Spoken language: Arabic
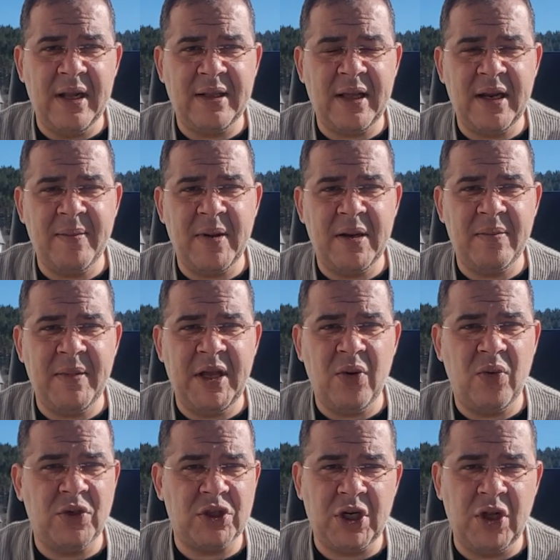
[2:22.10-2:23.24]
تقريبا
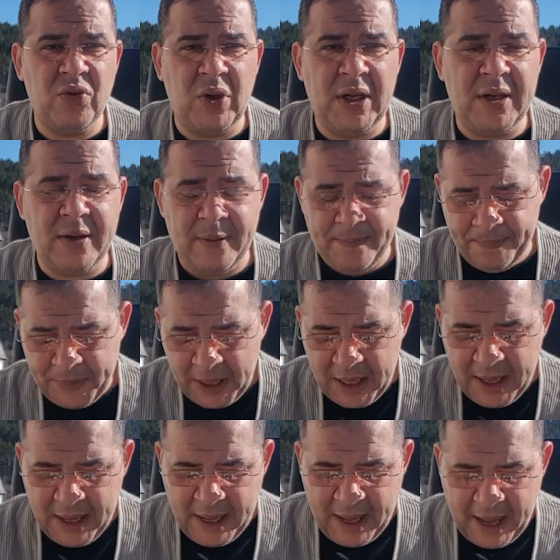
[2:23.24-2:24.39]
120 دولار
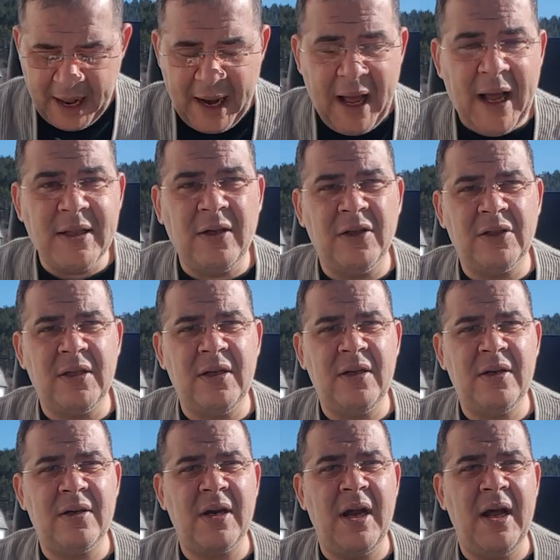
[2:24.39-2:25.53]
هلا هذا
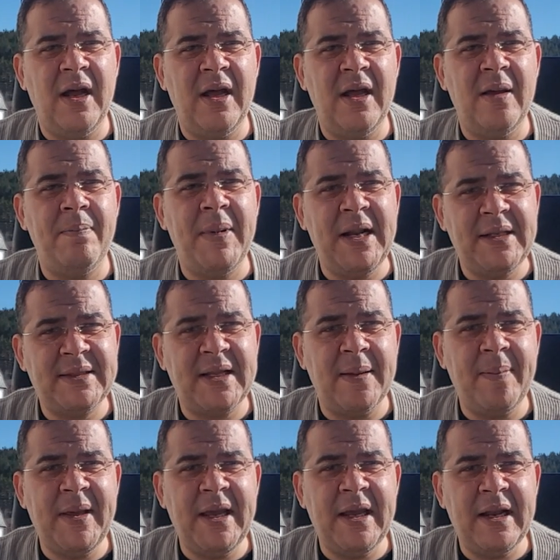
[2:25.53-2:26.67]
العطر آه،
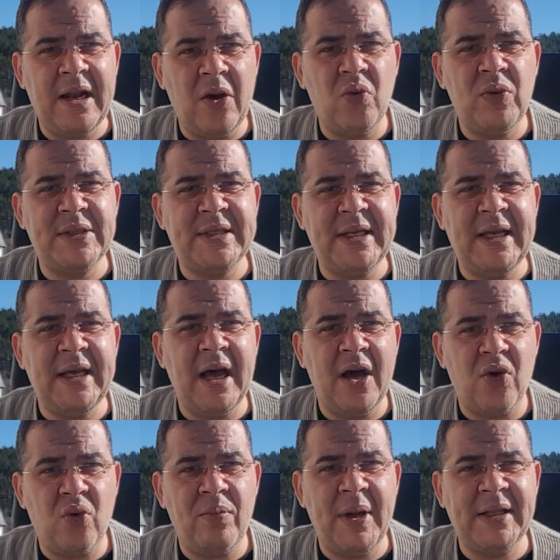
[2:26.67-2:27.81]
بلسمي لوزي
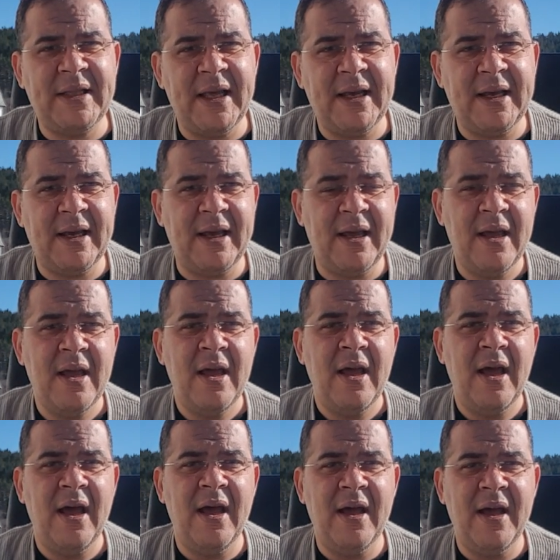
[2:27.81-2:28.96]
اروماتيك
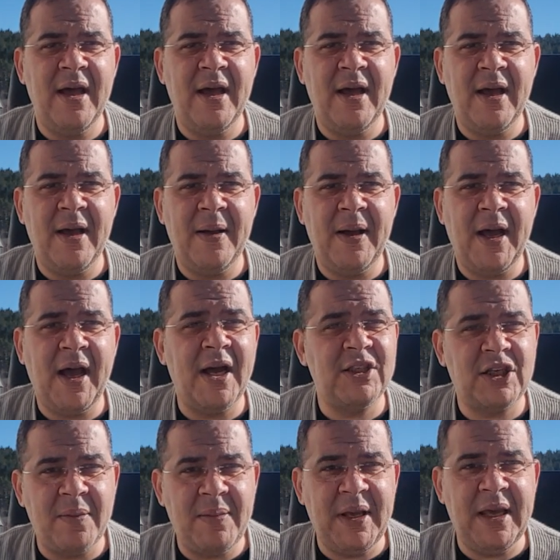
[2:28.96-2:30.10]
آه،
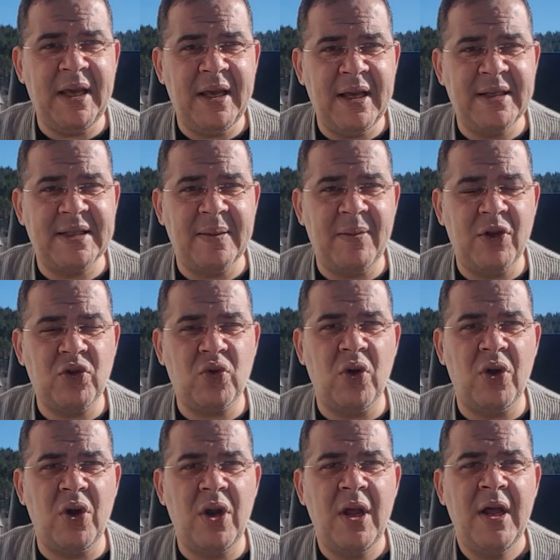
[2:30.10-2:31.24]
خشبي اذا
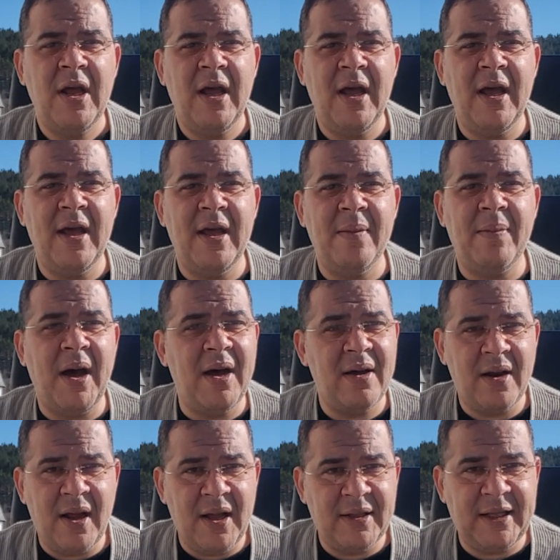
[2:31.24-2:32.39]
بدكم آه،
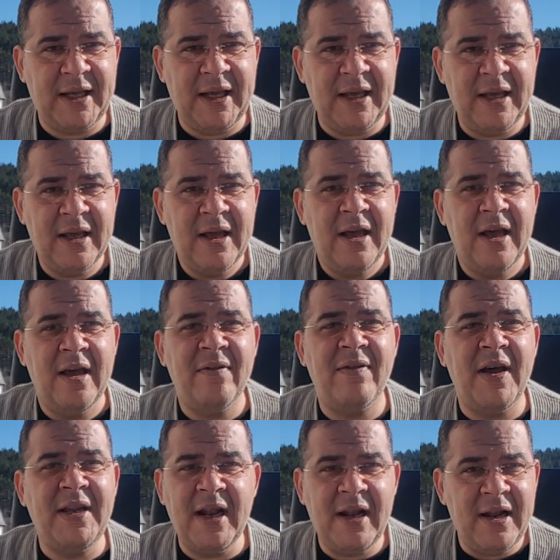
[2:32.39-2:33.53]
بهاراتي
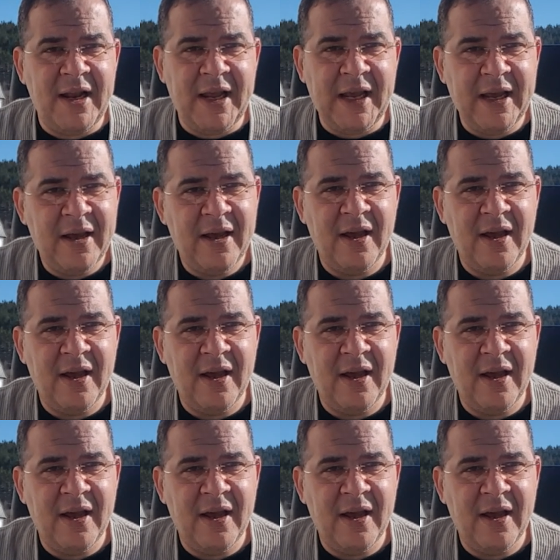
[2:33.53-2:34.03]
فانيلي